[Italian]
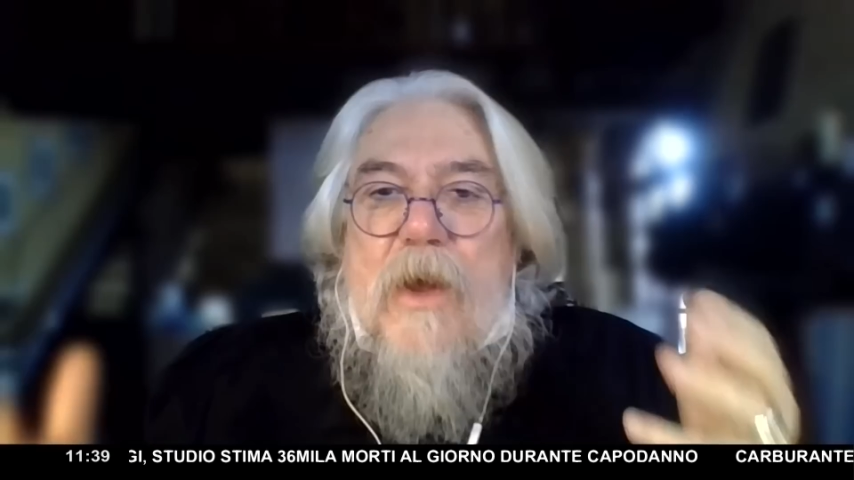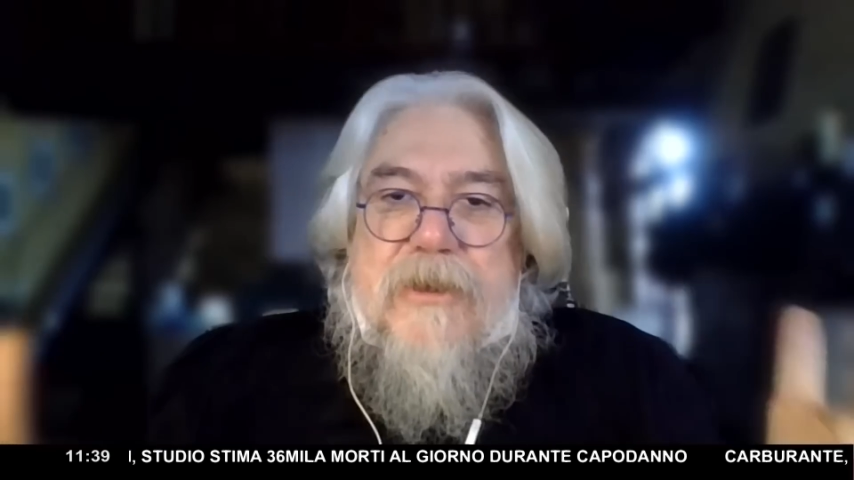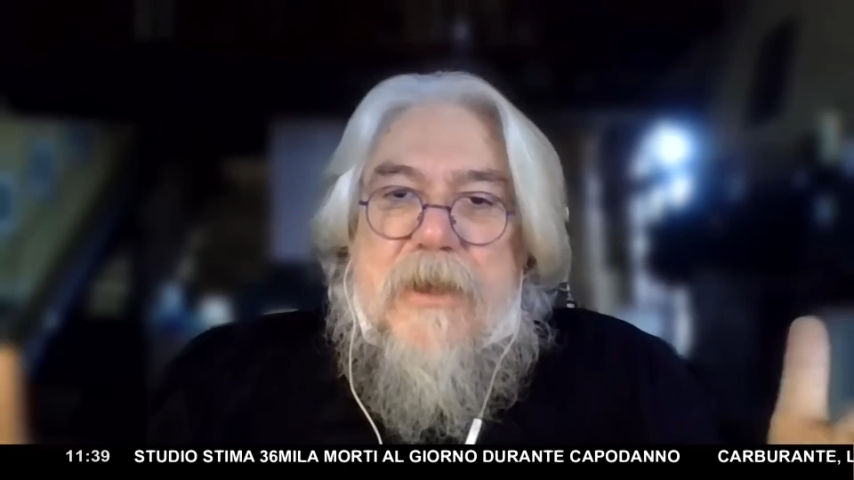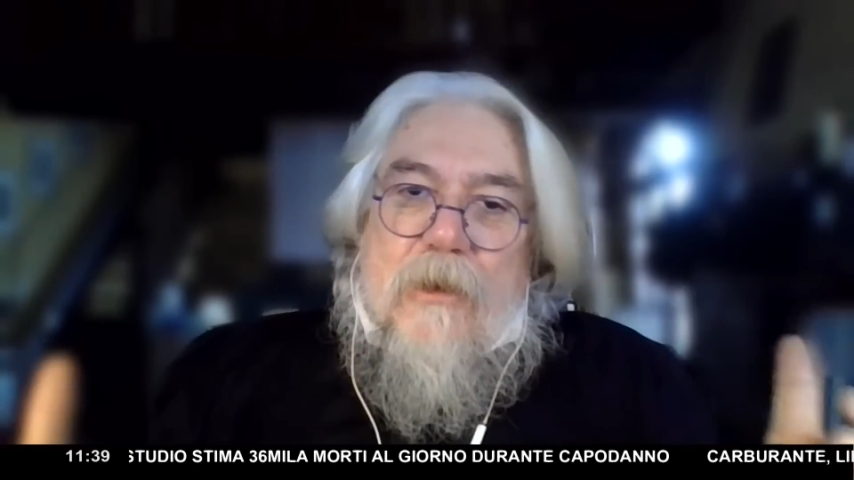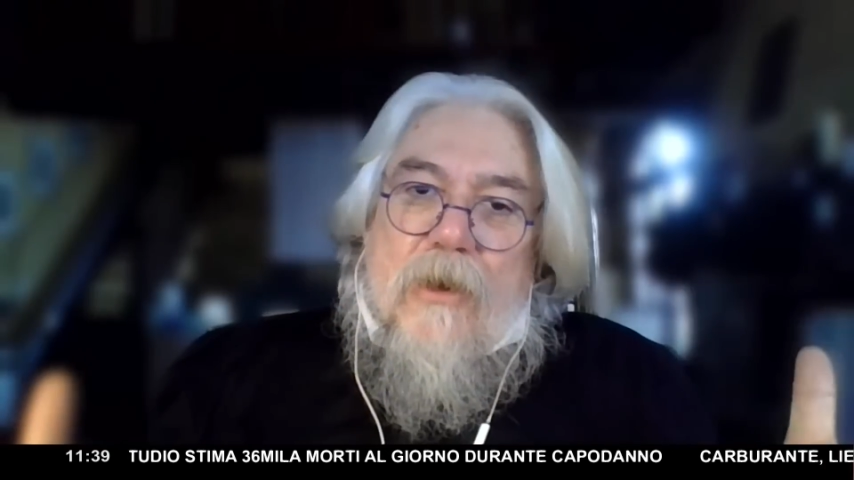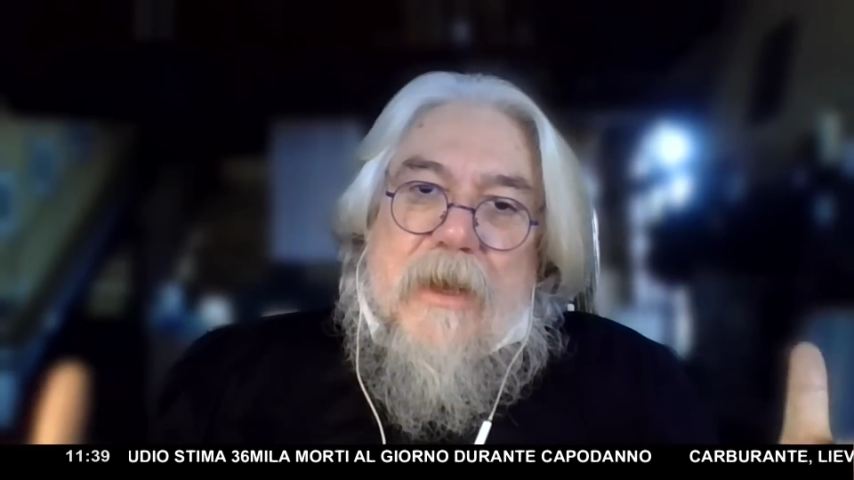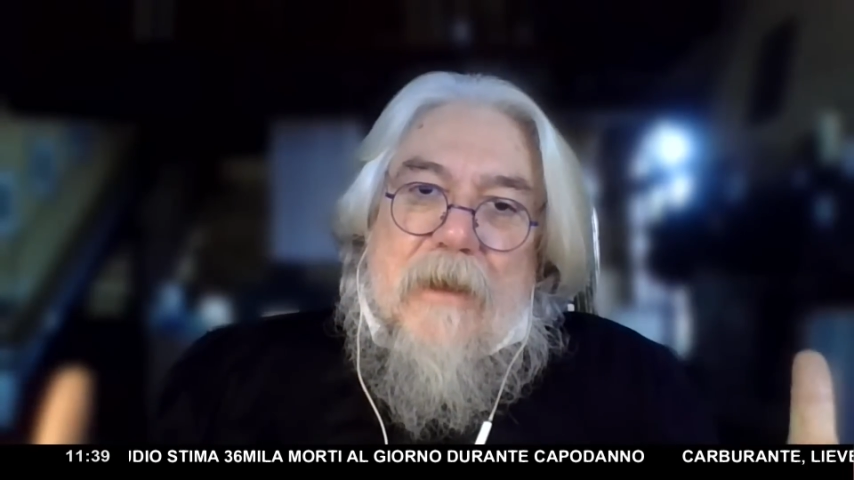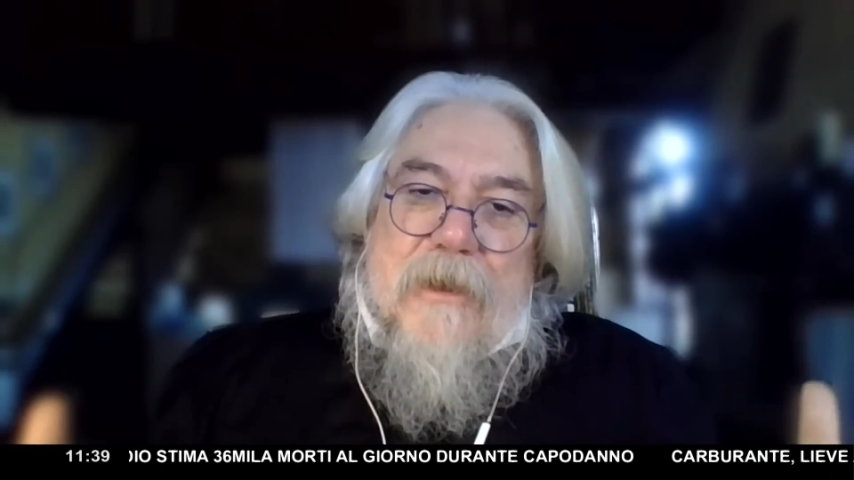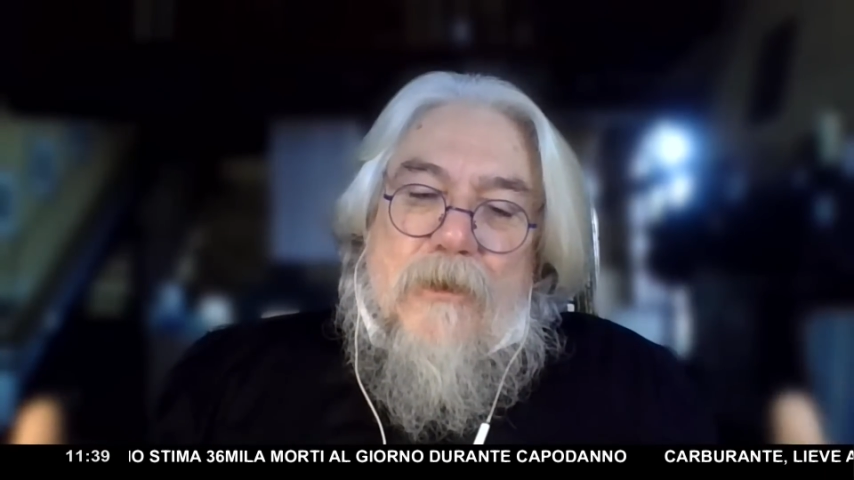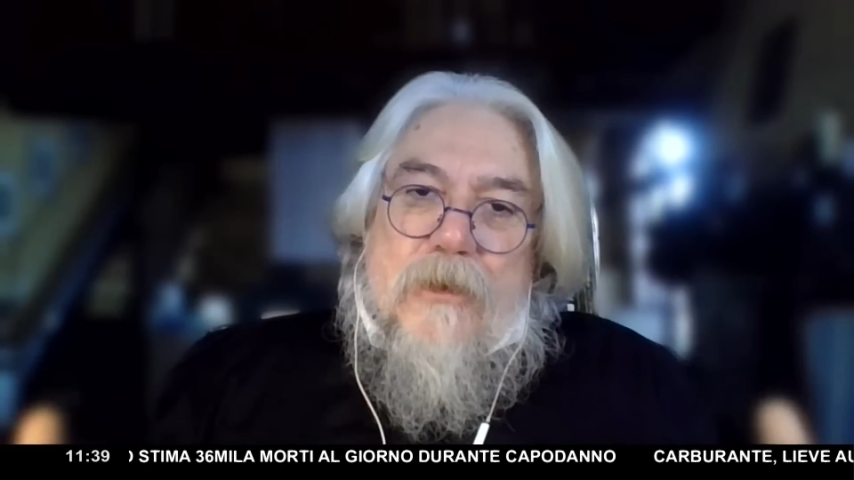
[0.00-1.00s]
questo è quello che è
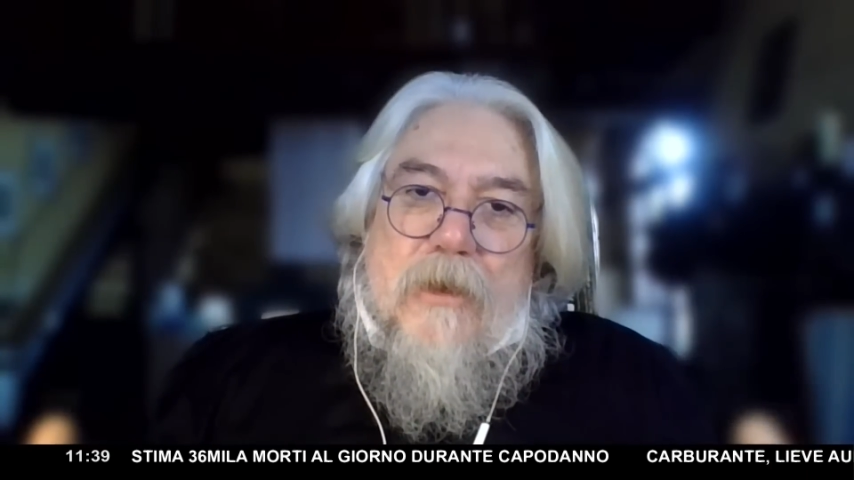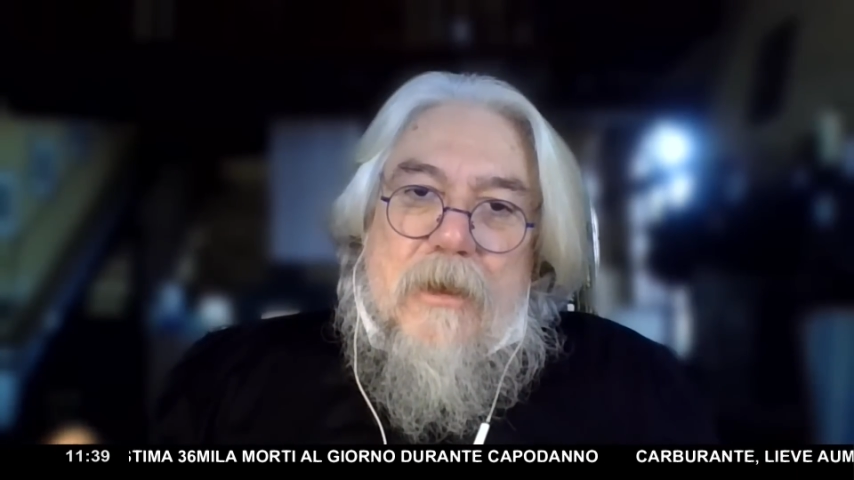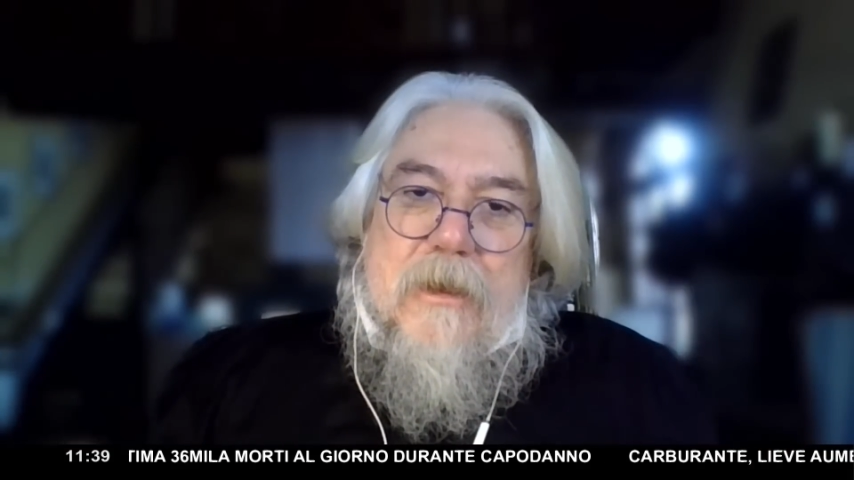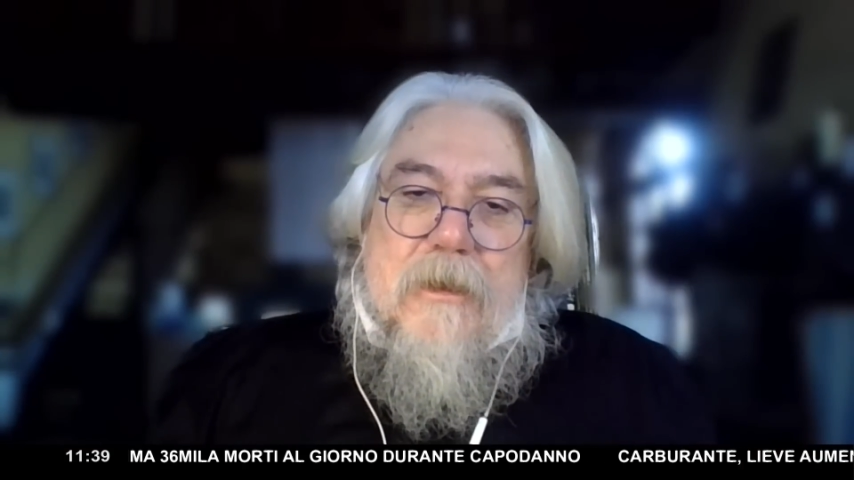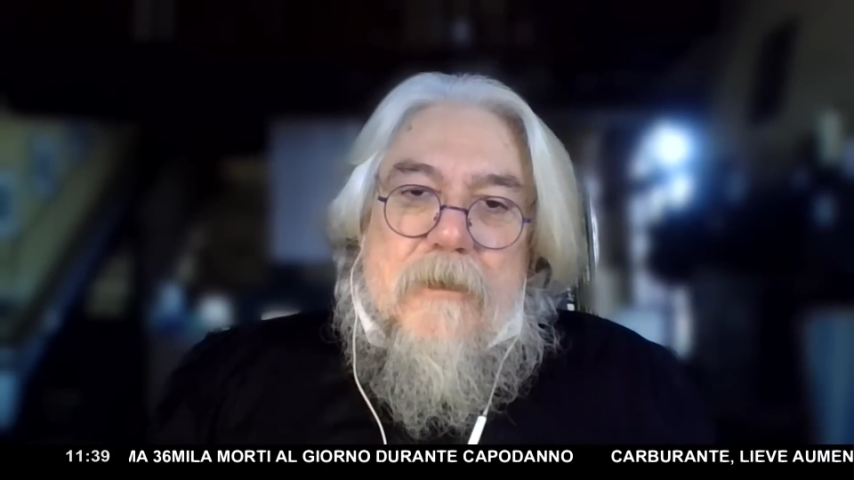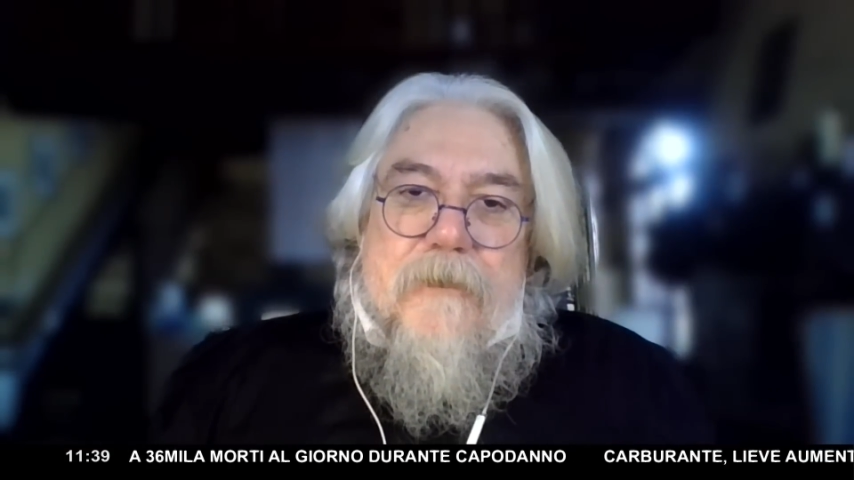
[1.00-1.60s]
avvenuto.